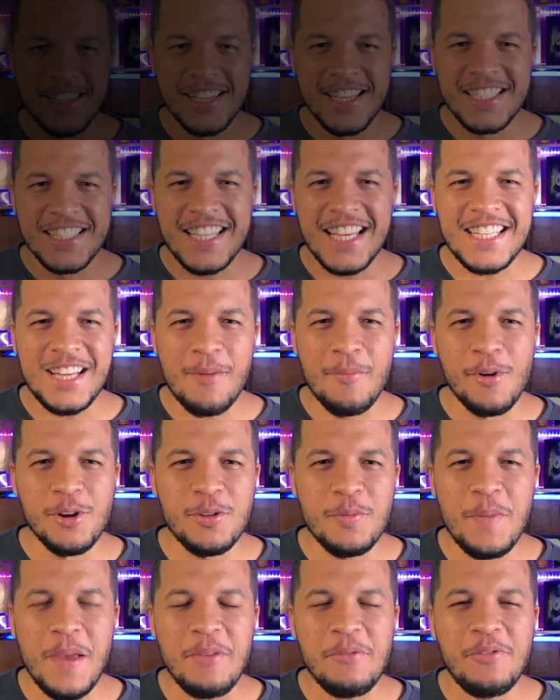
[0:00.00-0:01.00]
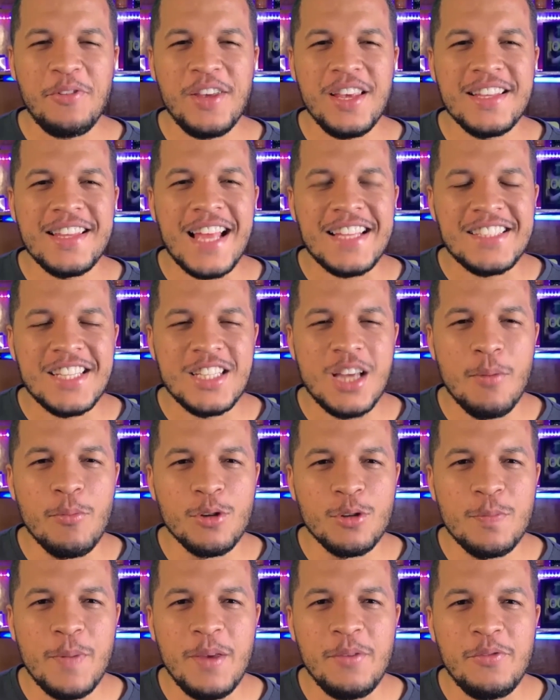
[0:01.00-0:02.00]
Seja muito bem-vinda, seja
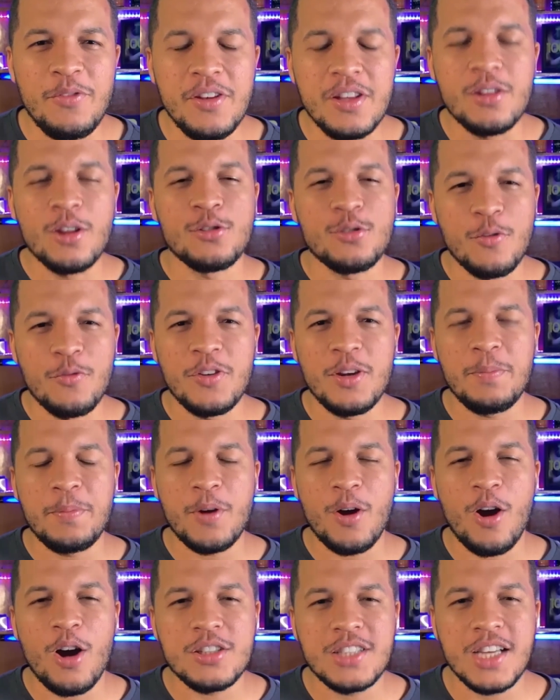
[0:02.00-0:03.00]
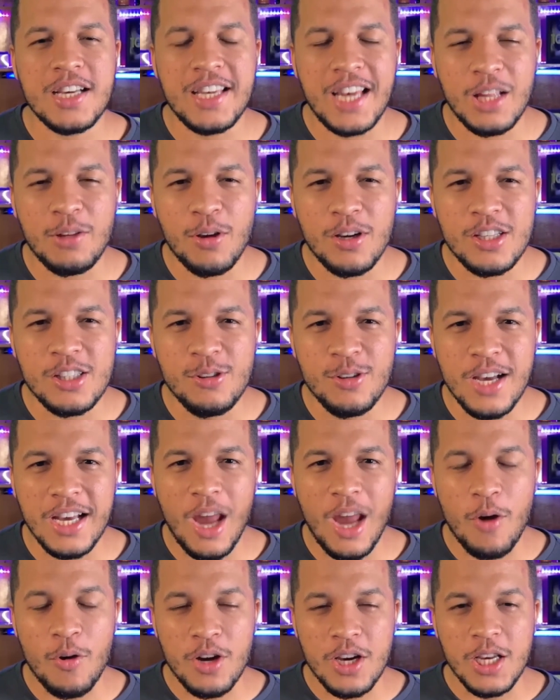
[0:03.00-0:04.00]
muito bem-vindo. Eu sou Felipe Rocha, criador aqui do
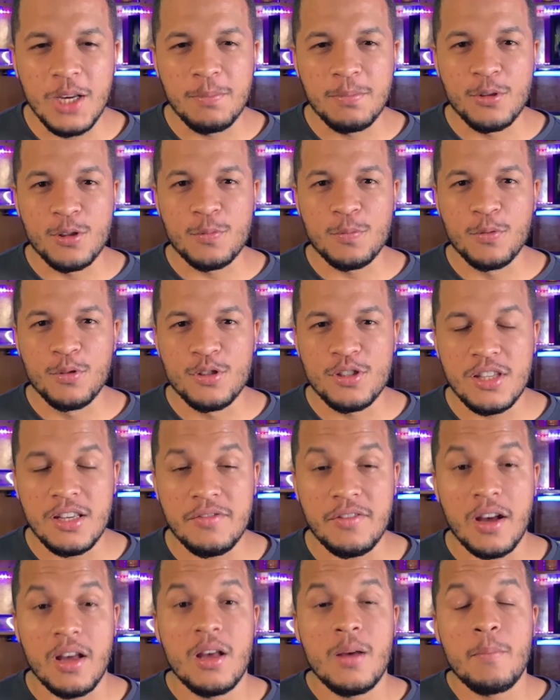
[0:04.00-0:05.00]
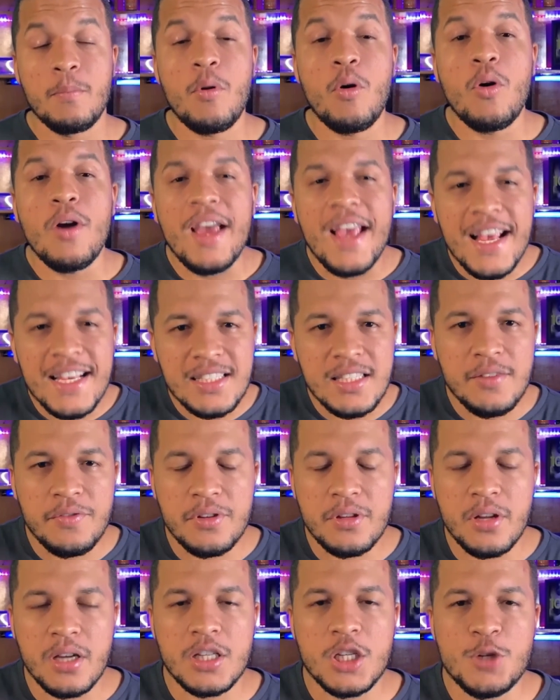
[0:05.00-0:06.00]
canal Cripto Explosiva. Bom, esse
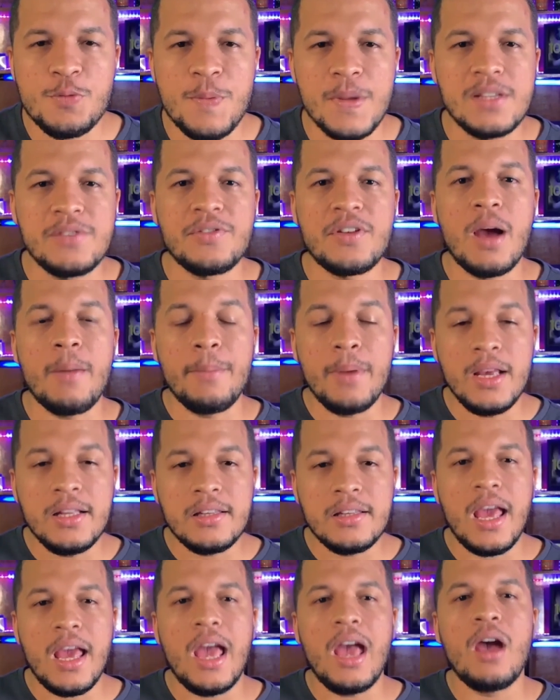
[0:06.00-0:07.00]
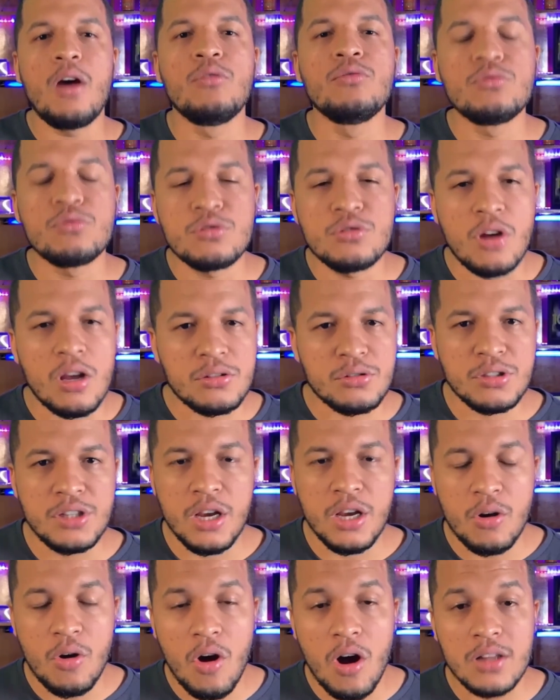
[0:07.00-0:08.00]
vídeo aqui especificamente é um dos nossos
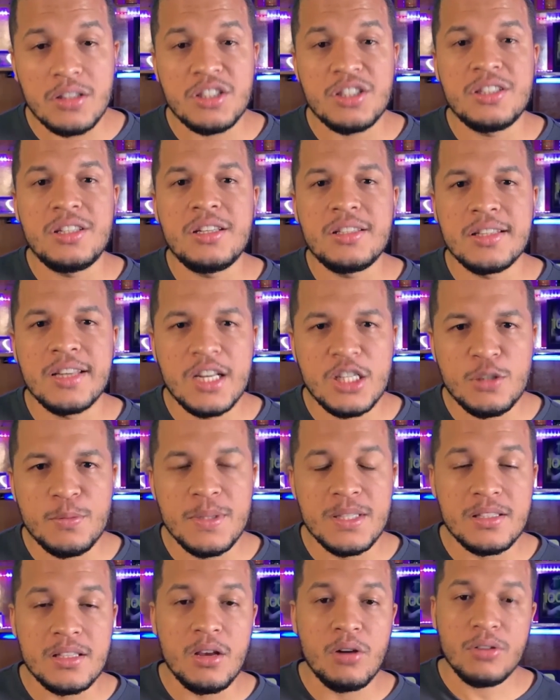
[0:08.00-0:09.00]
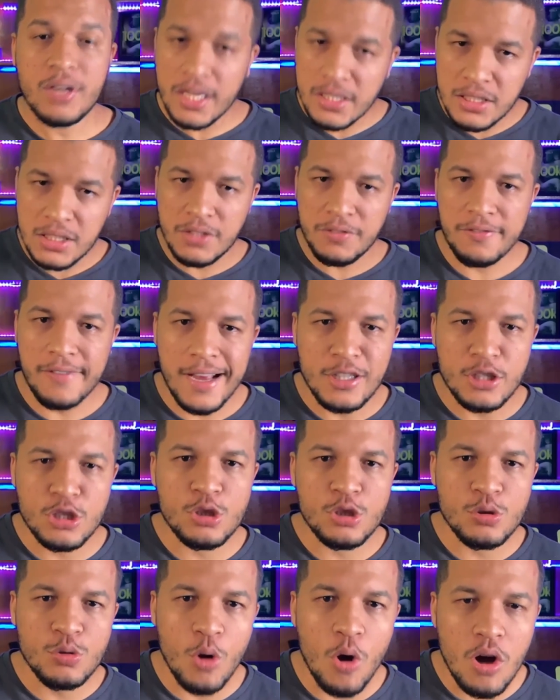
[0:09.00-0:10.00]
recortes de transmissão que a gente faz
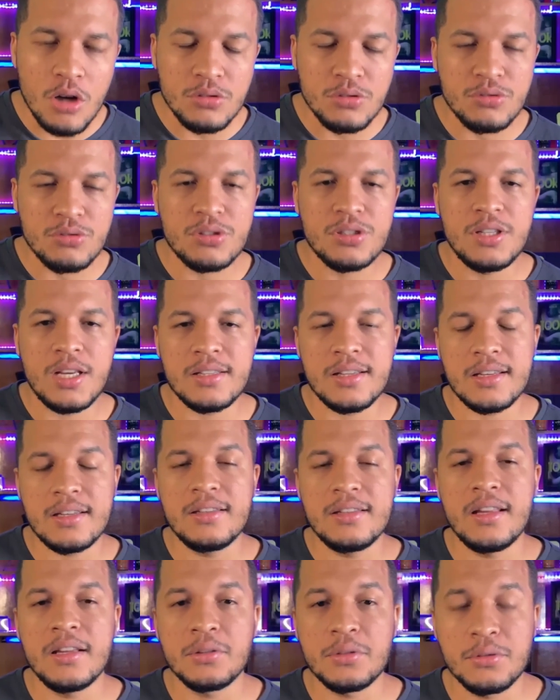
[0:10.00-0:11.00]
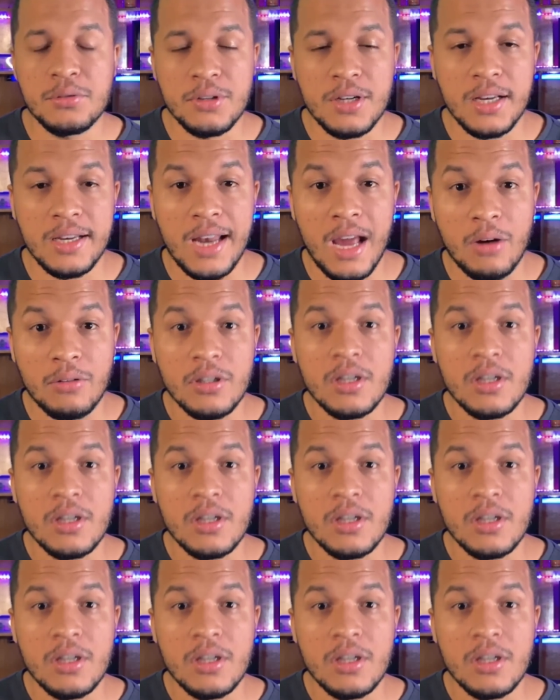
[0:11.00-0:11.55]
todos os dias aqui dentro do canal.